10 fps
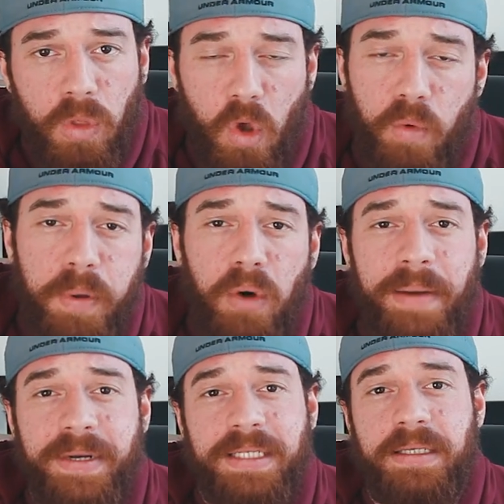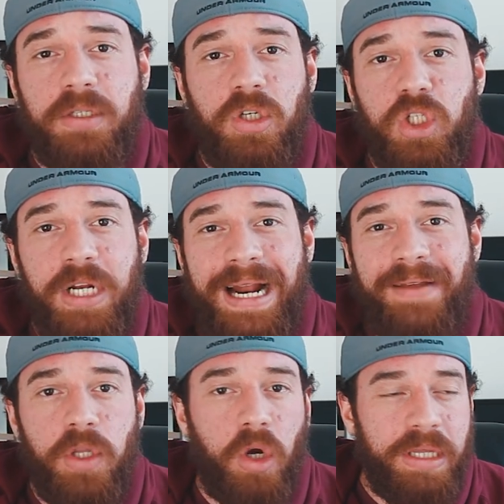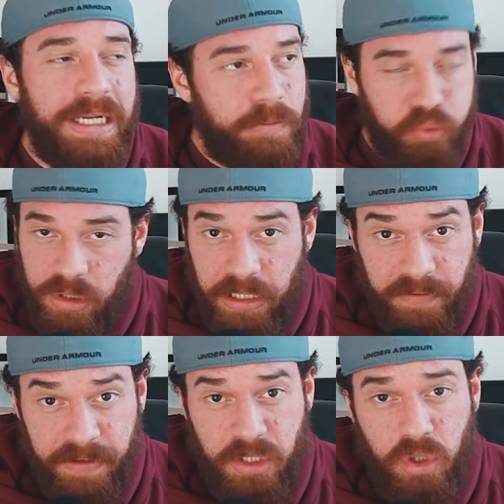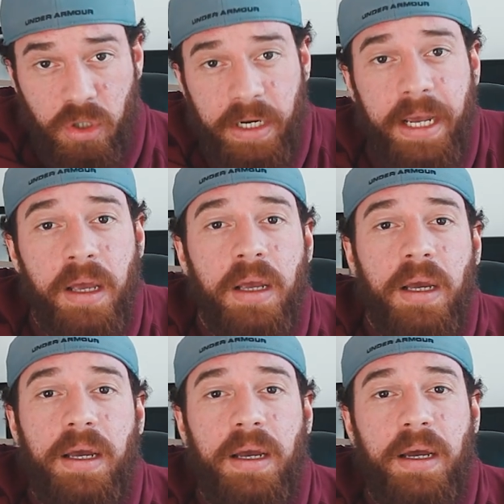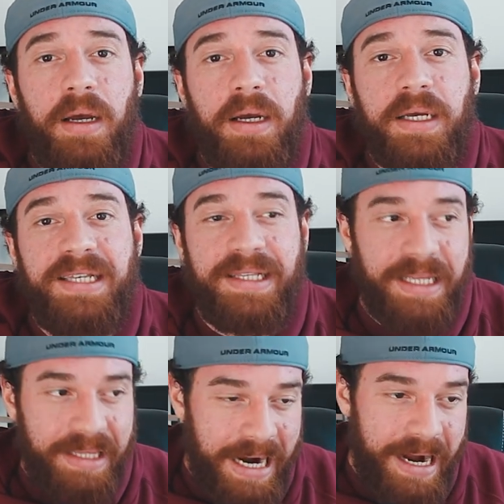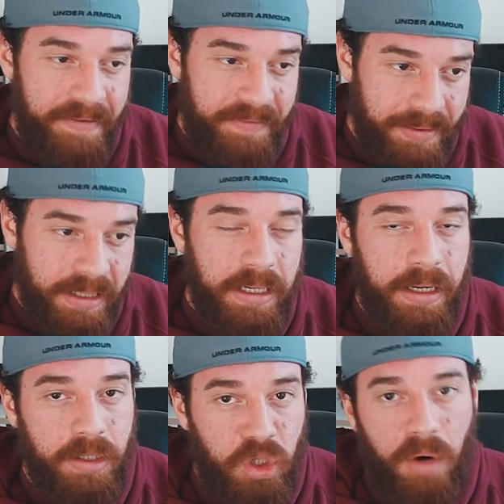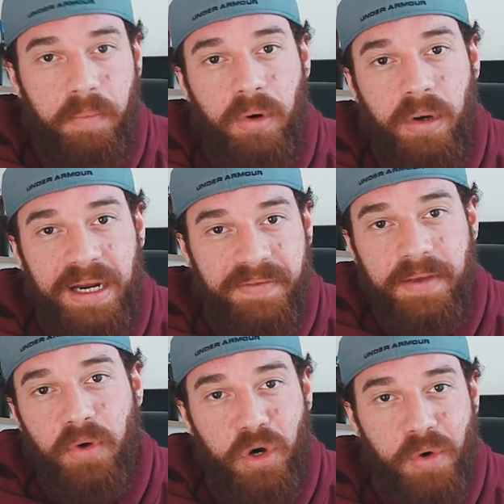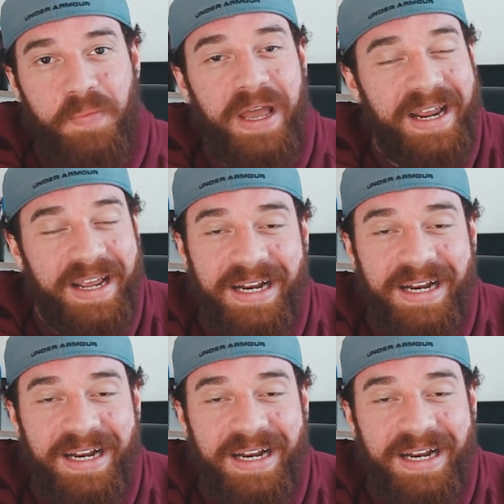un po' una presentazione generale, vi do degli spunti di riflessione eh, senza entrare veramente troppo nel vivo e rompere